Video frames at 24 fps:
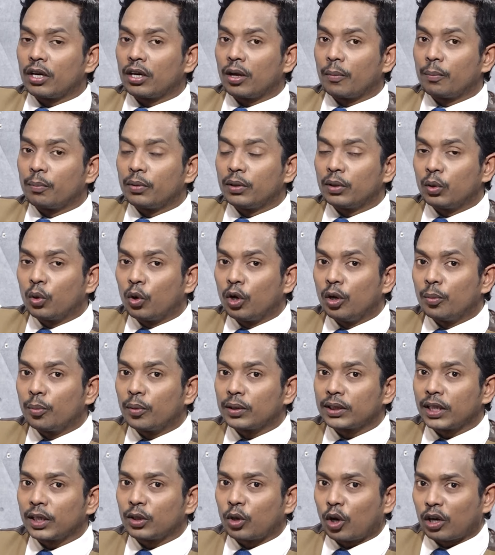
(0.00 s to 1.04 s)
మీరు డబ్బును
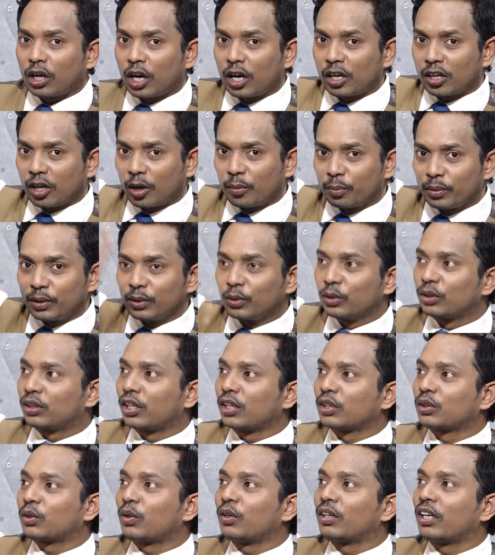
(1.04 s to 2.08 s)
కోల్పోతే డొనాల్డ్ ట్రంప్ ని
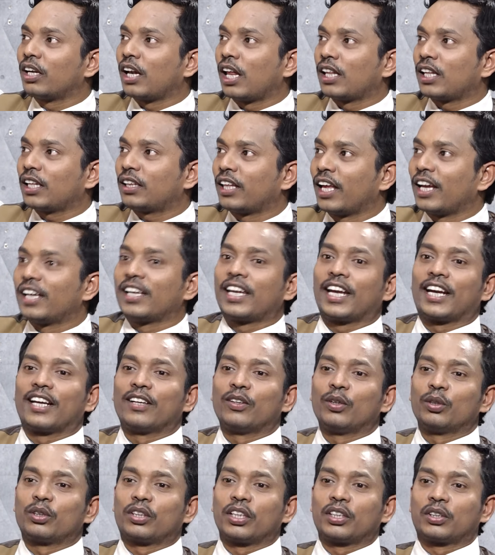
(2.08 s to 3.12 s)
గుర్తించుకోండి లేదా
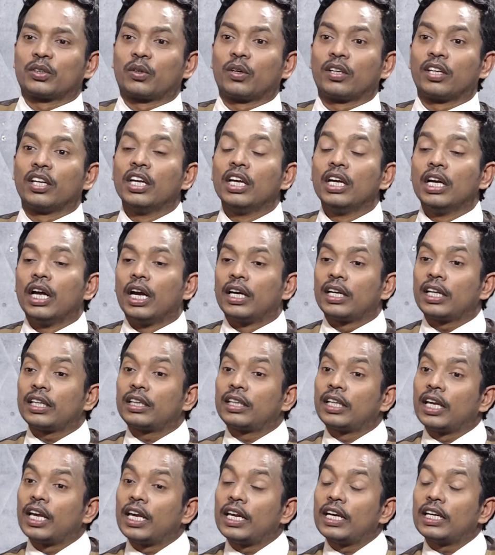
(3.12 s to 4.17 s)
తేనెటీగని గుర్తించుకోండి అంటే
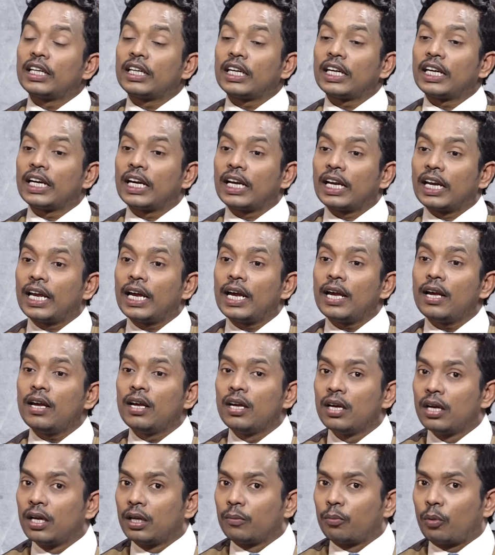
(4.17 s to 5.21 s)
తేనెటీగలే
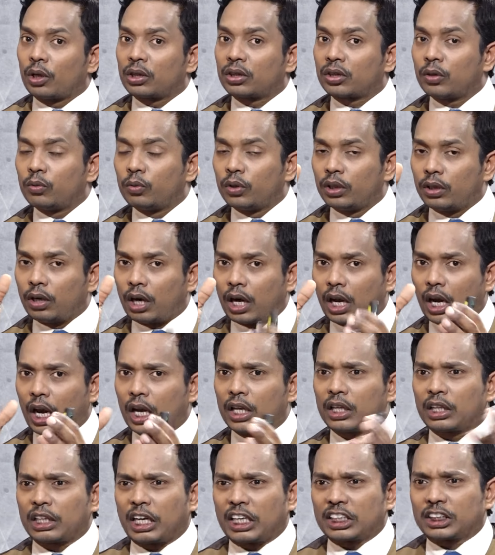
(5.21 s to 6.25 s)
మొత్తం
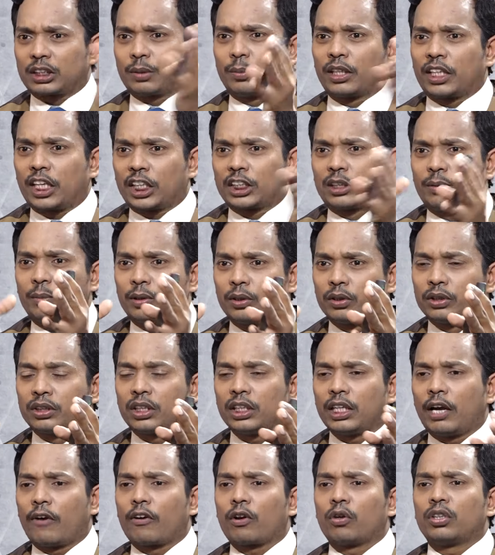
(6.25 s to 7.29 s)
అంత కష్టపడి కష్టపడి
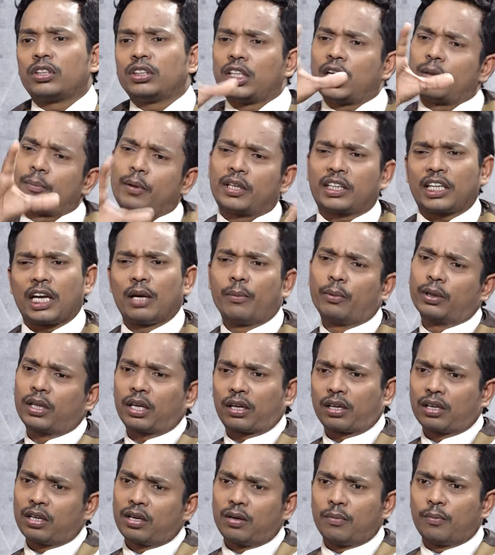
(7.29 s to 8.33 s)
వస్తే ఎవరు వచ్చి తేనె
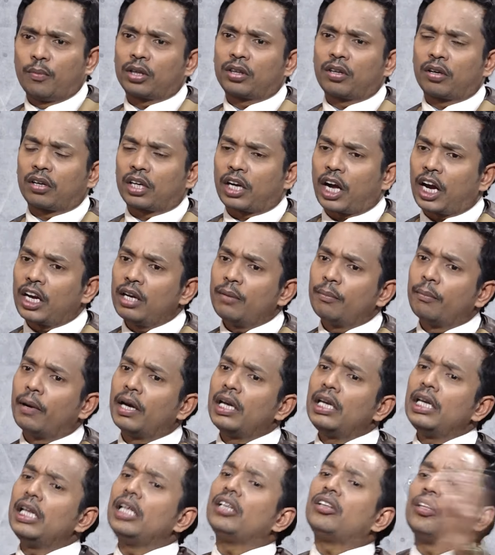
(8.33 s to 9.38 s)
పట్టుకెళ్ళిపోతారు మొత్తం కానీ
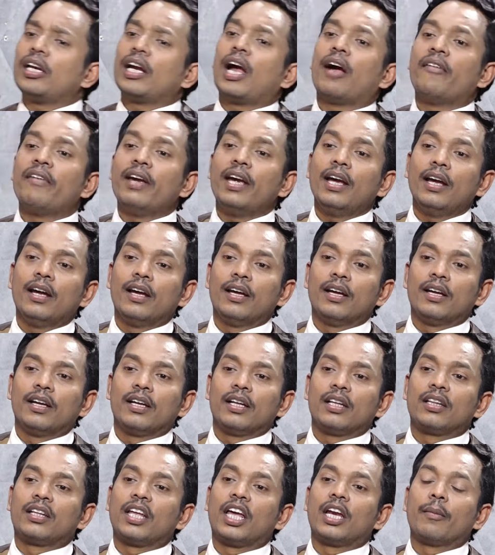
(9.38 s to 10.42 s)
మళ్ళీ తిరిగి అవి
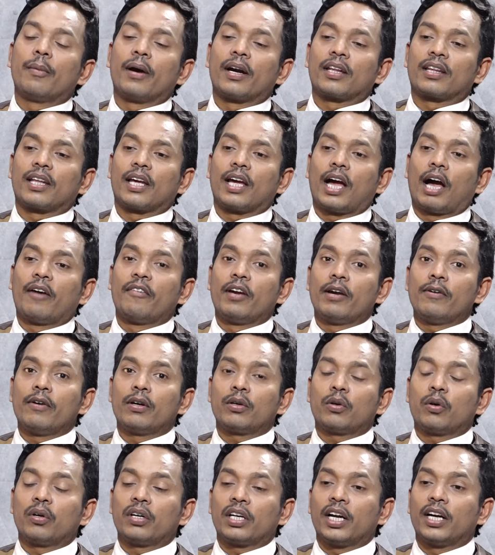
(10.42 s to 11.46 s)
తేనె పెడతాయి అవి
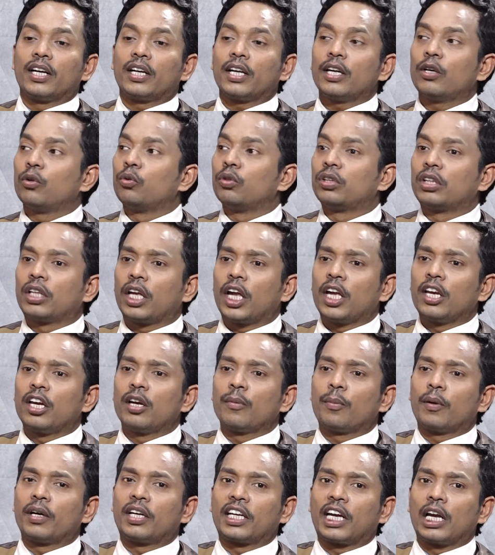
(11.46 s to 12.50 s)
ఏమనుకుంటాయంటే నువ్వు
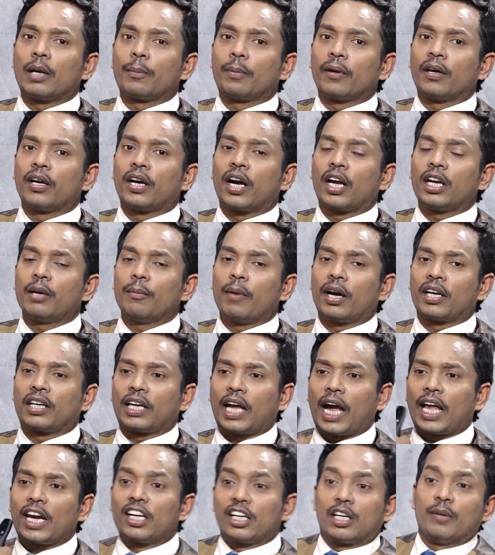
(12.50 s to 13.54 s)
తేనెని పట్టుకెళ్ళిపోయావు కానీ మా
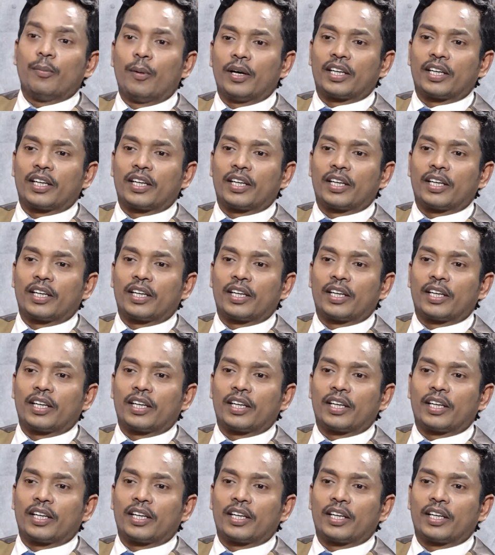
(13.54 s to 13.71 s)
టాలెంట్